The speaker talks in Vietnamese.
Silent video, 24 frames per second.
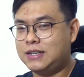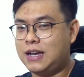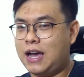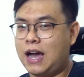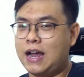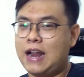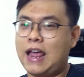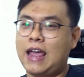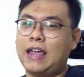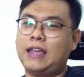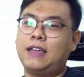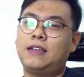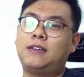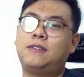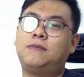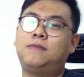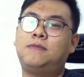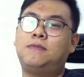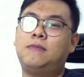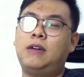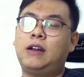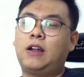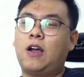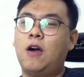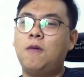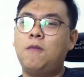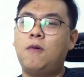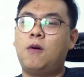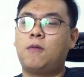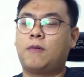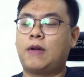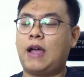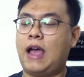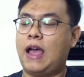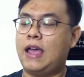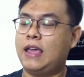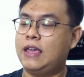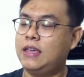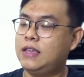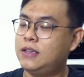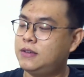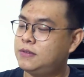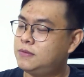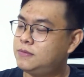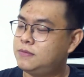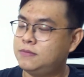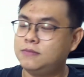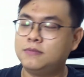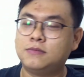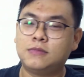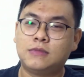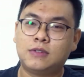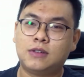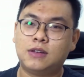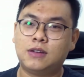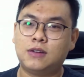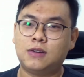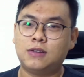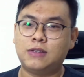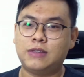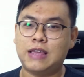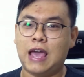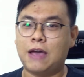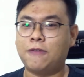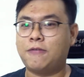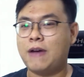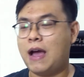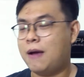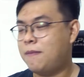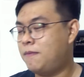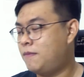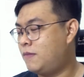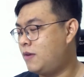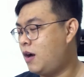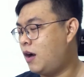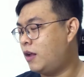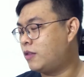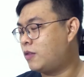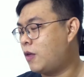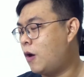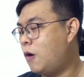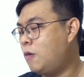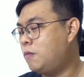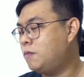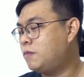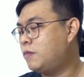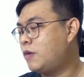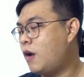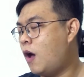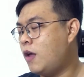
ở đây mình có một cái giải pháp rất là tốt,